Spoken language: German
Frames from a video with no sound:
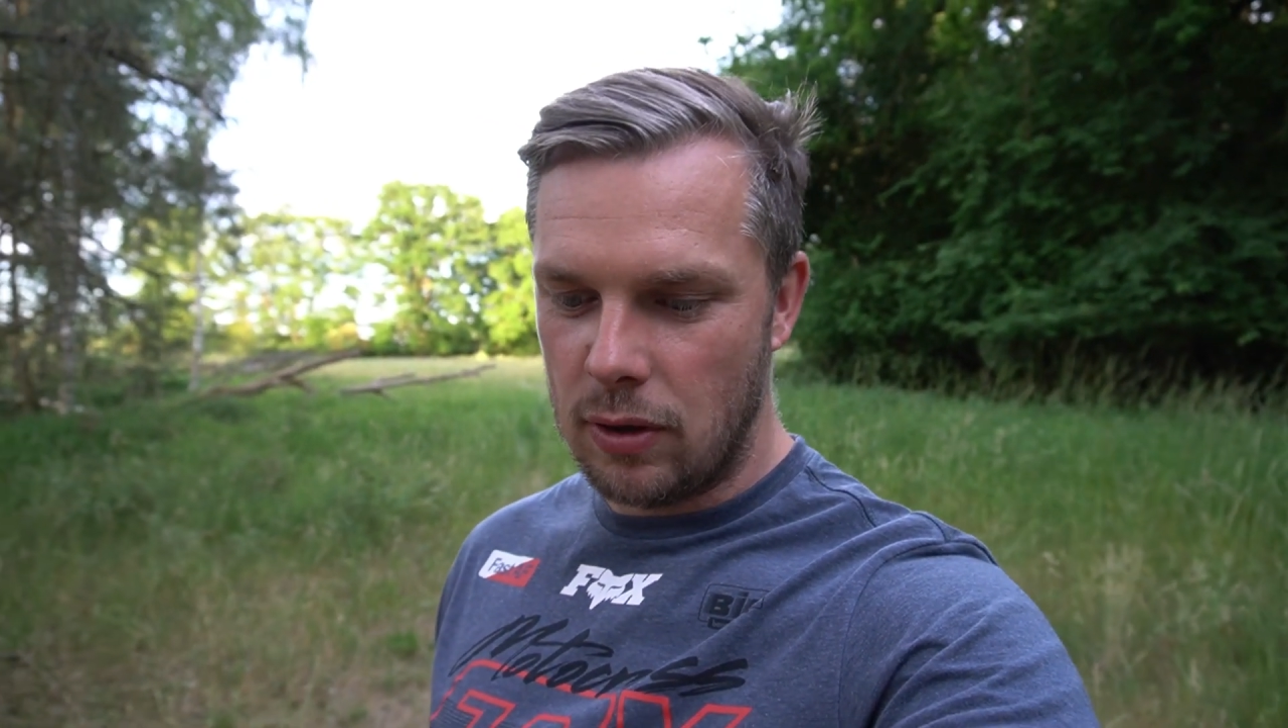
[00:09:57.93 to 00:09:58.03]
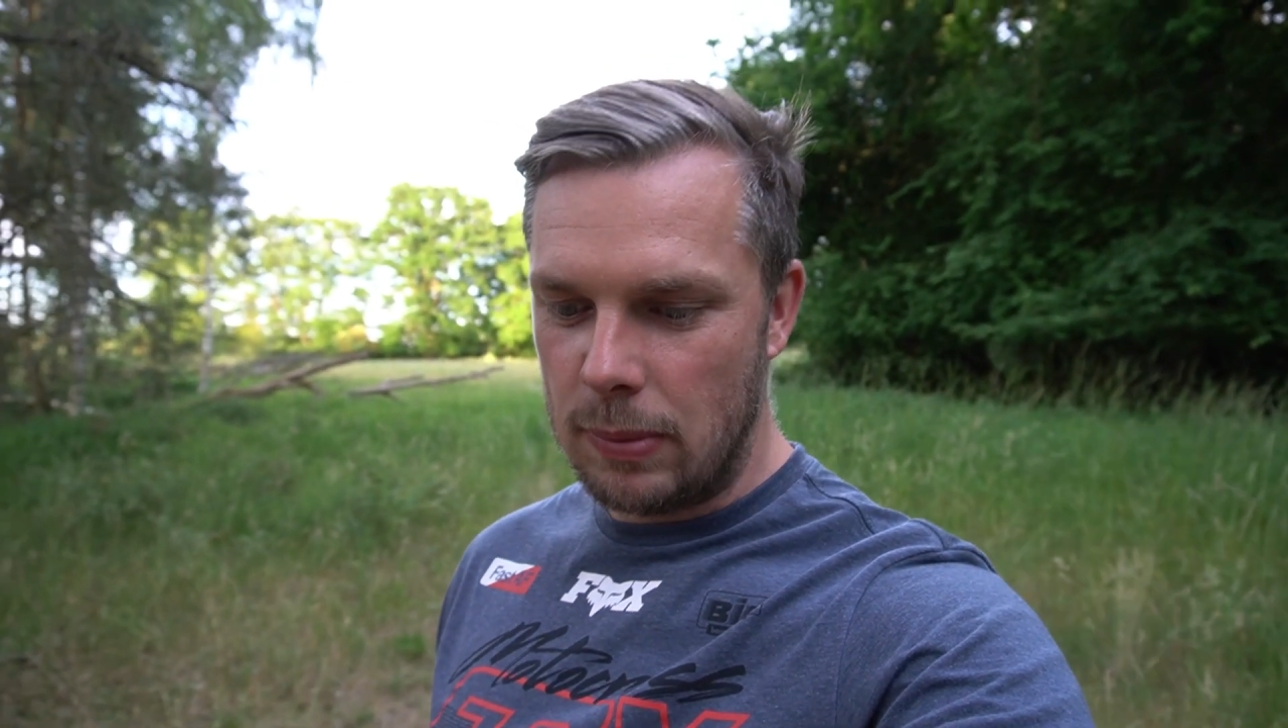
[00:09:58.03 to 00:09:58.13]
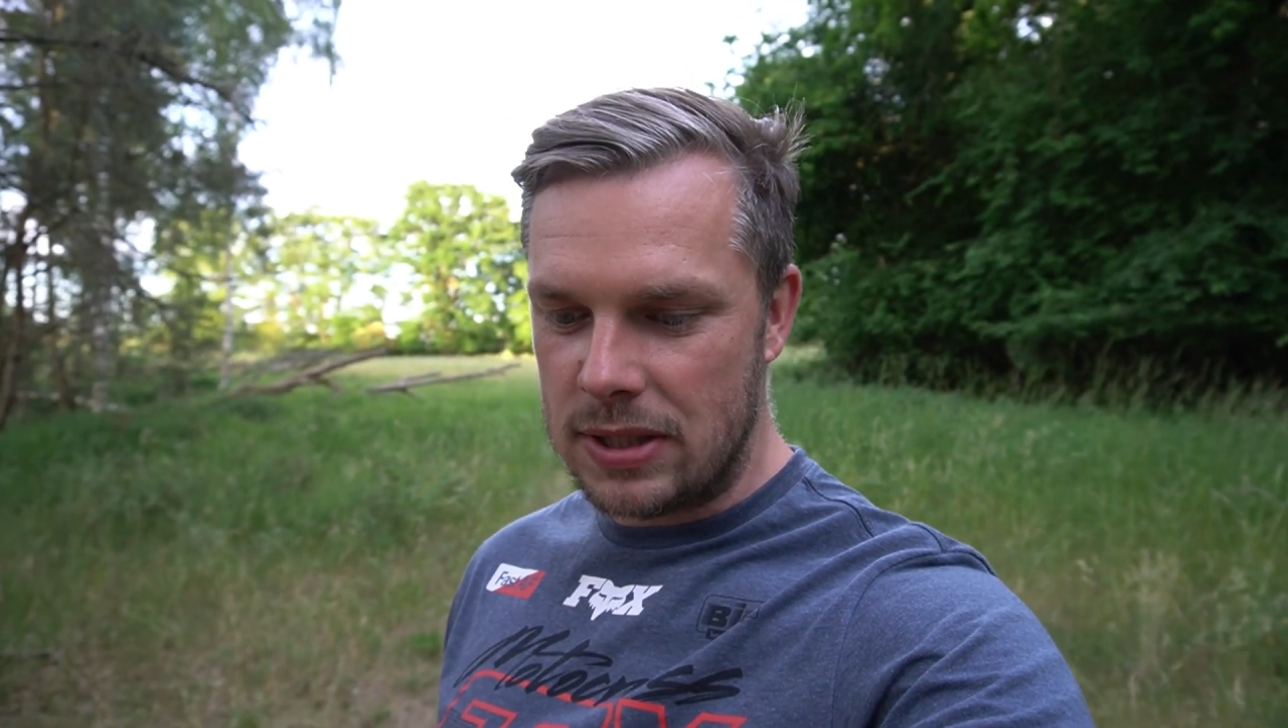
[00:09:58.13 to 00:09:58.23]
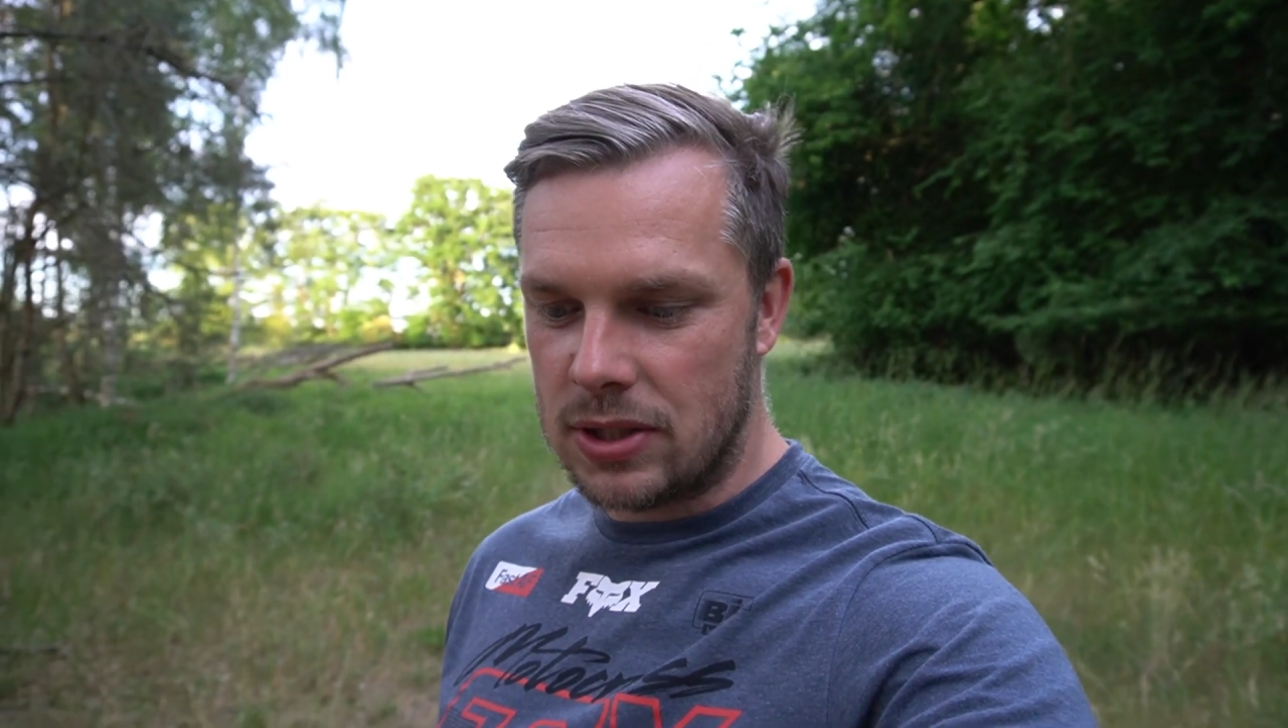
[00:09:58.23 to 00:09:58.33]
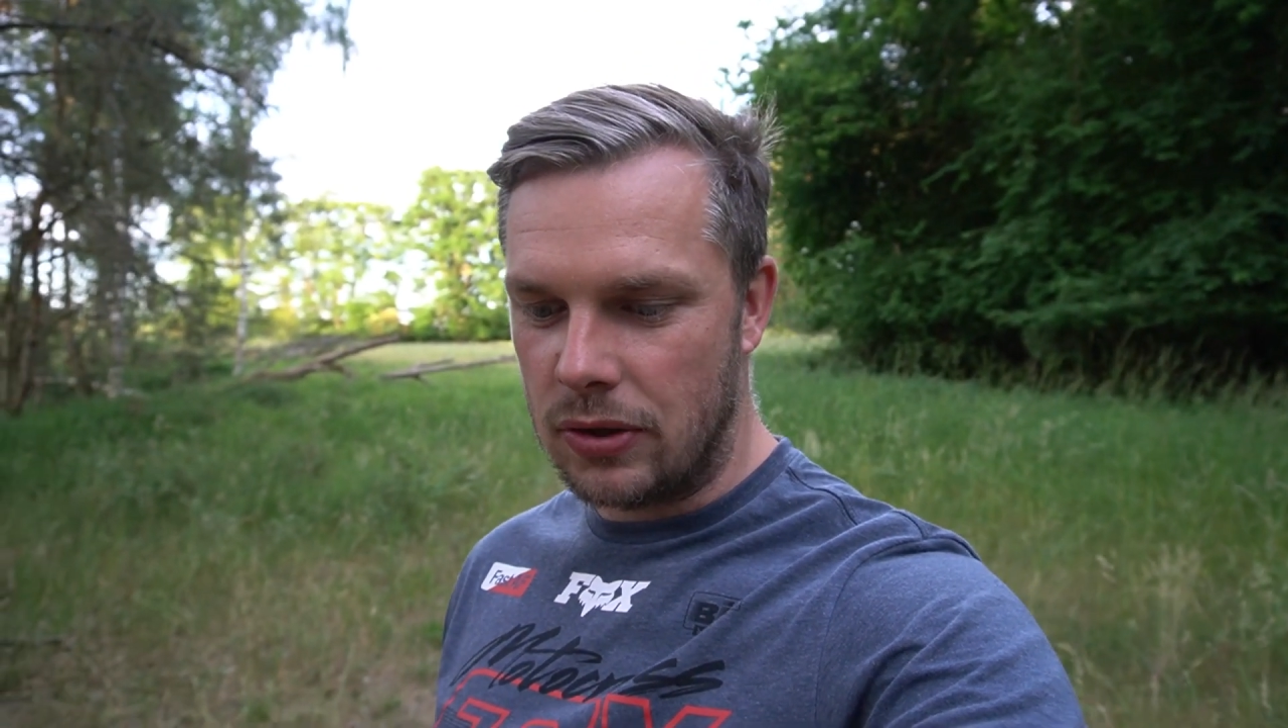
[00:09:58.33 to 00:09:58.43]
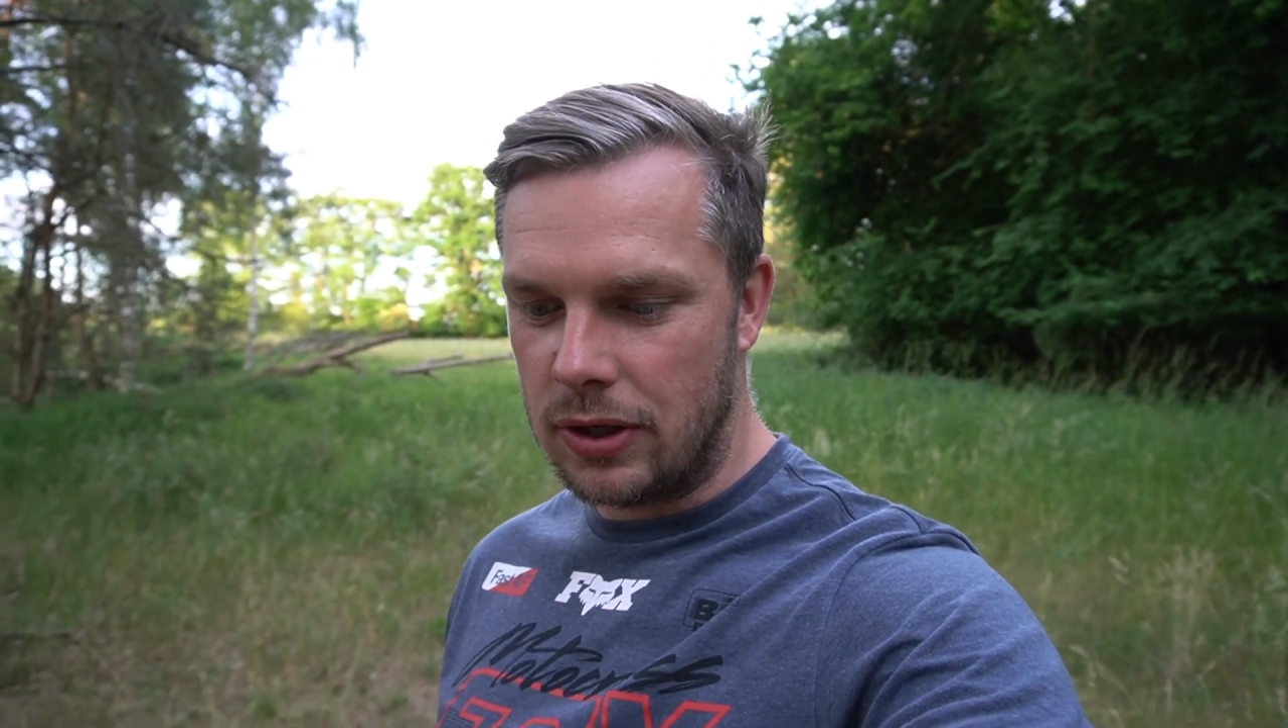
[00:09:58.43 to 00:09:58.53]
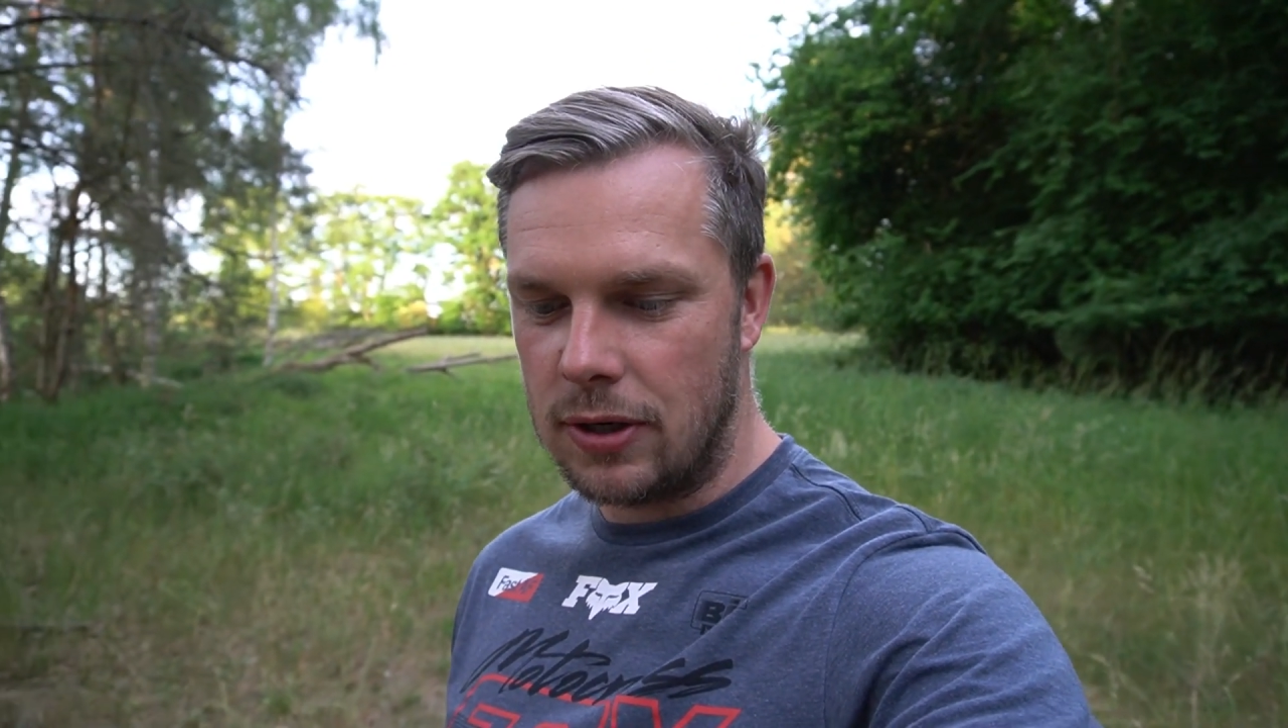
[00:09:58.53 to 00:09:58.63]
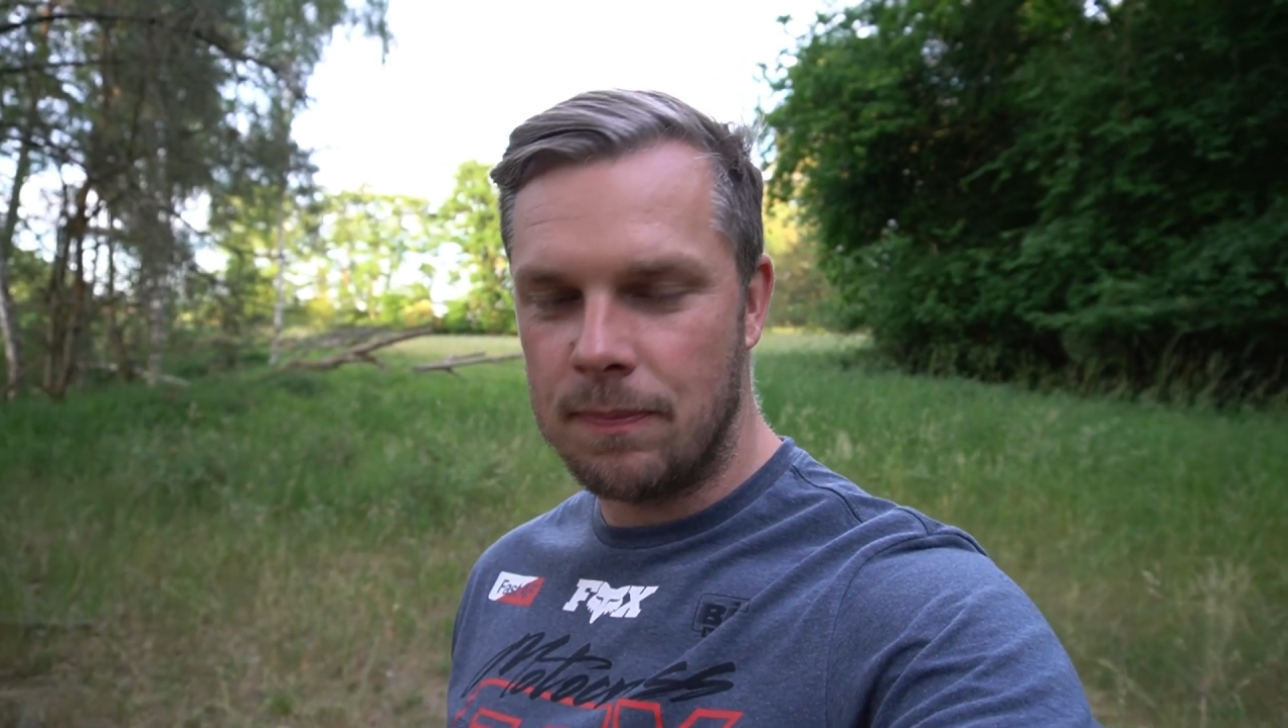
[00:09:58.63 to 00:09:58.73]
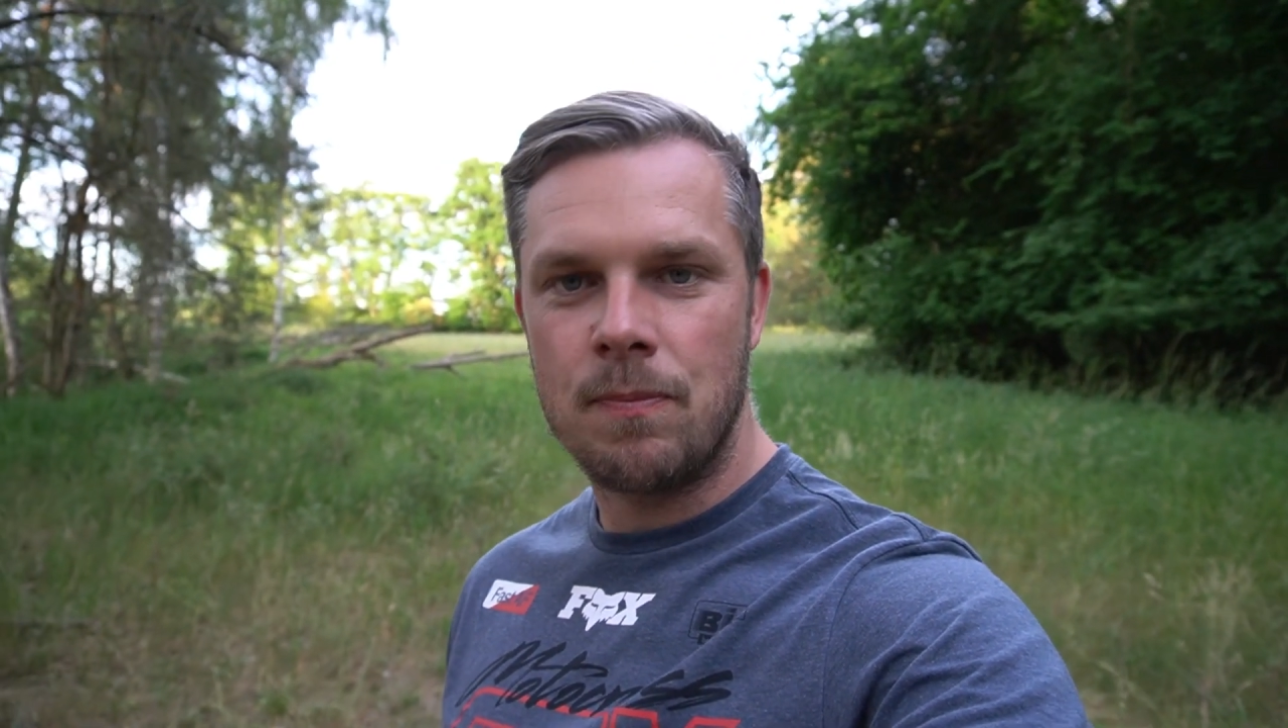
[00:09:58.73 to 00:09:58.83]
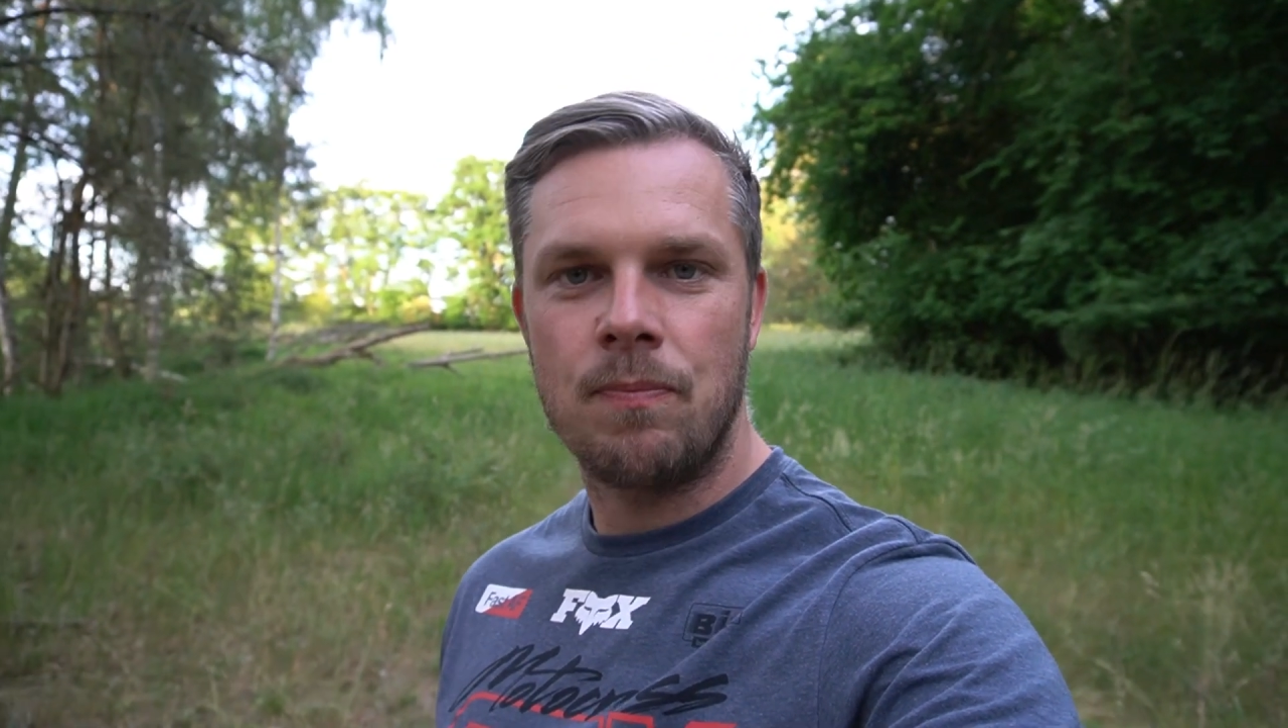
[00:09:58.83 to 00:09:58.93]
überzeugt.